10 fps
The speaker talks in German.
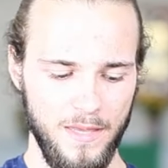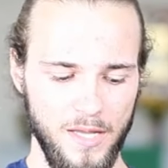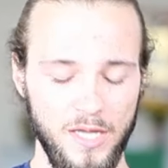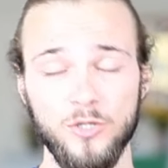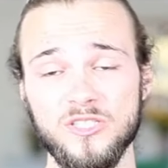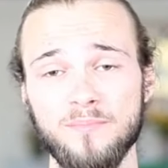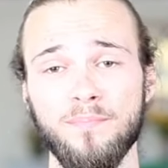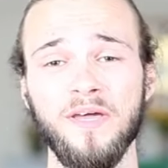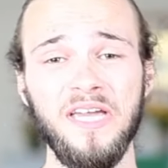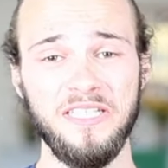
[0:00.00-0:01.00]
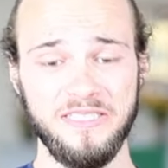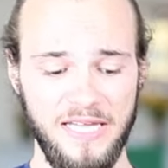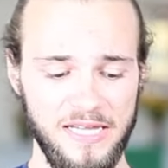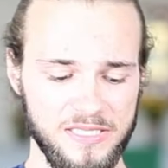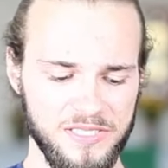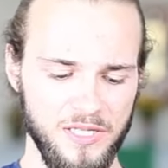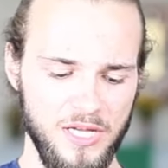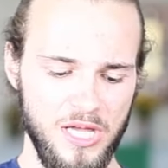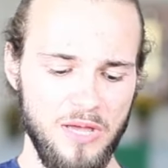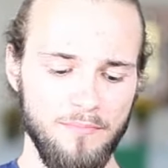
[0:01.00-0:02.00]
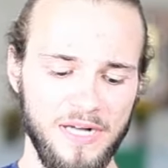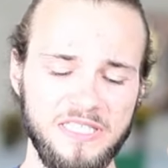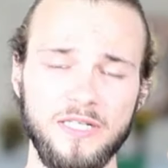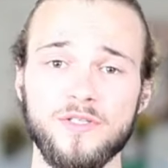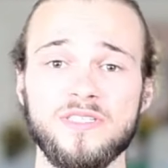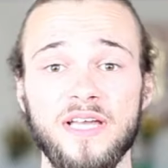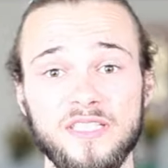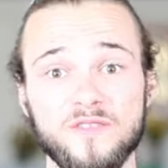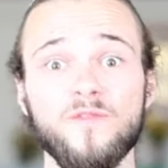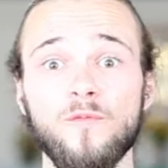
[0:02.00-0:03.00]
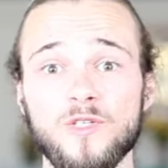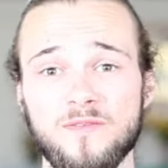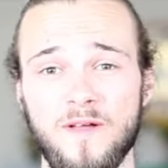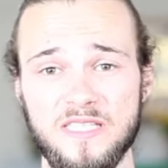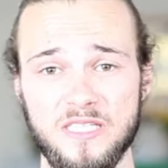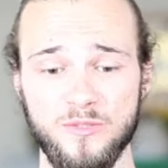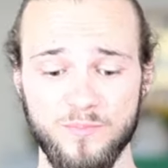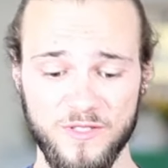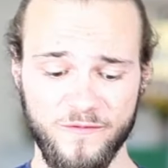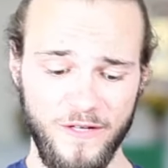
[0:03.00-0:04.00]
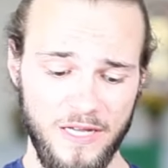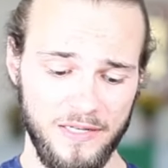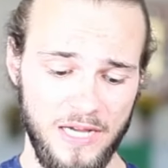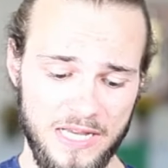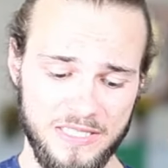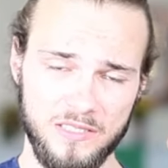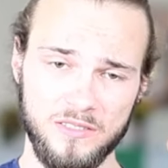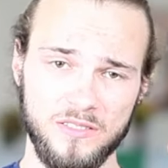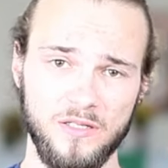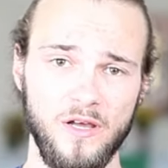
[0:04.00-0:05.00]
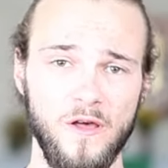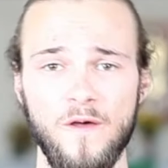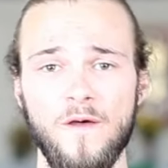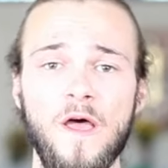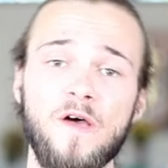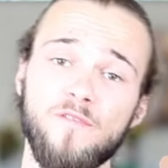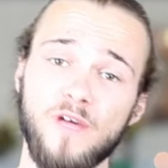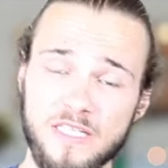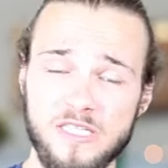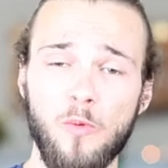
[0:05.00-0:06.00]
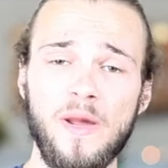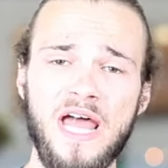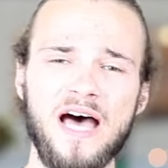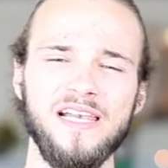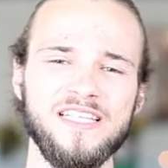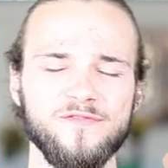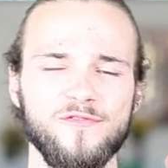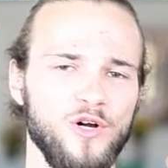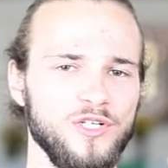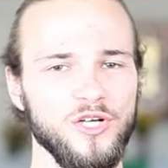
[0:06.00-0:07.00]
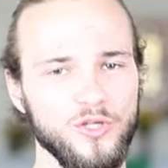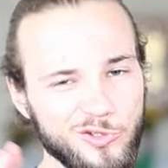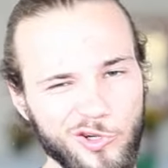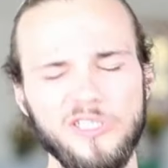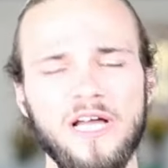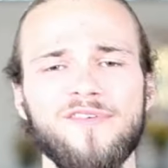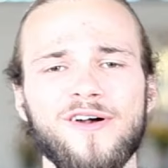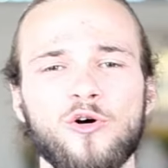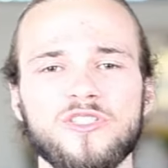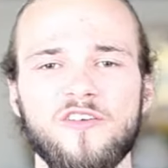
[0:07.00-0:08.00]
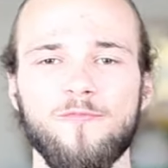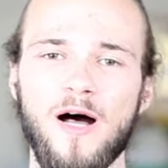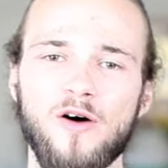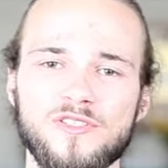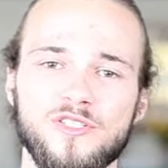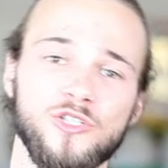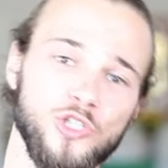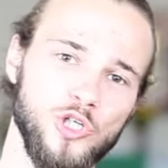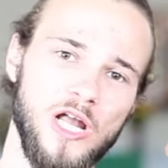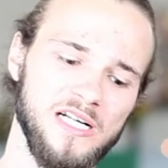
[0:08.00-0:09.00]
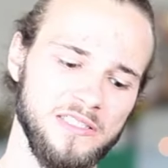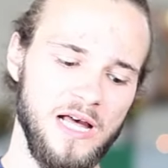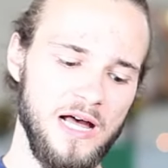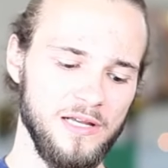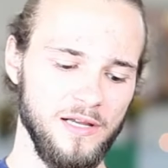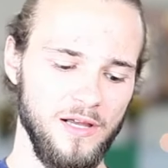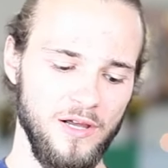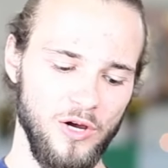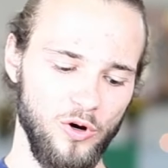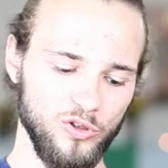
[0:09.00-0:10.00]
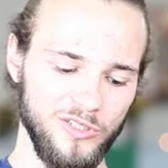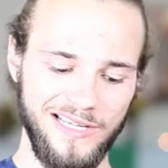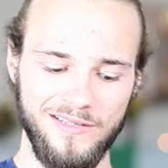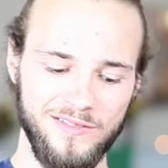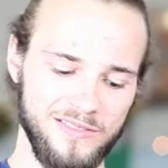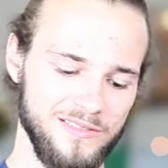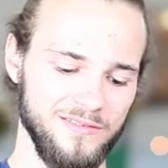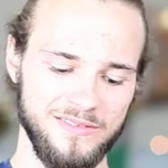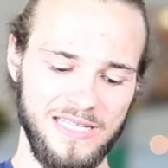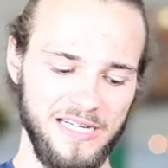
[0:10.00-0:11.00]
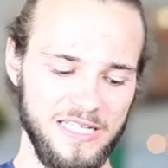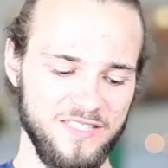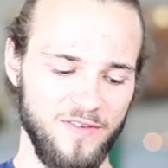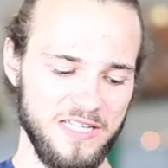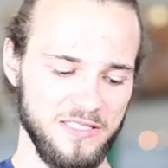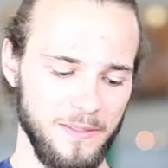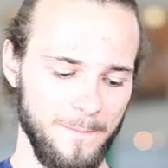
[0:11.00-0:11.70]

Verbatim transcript: In unserem Predigttext Matthäus 6, 25 bis 34. Wenn ihr es nochmal nachlesen wollt, drückt einfach kurz auf Pause, schlagt nach und dann geht's weiter.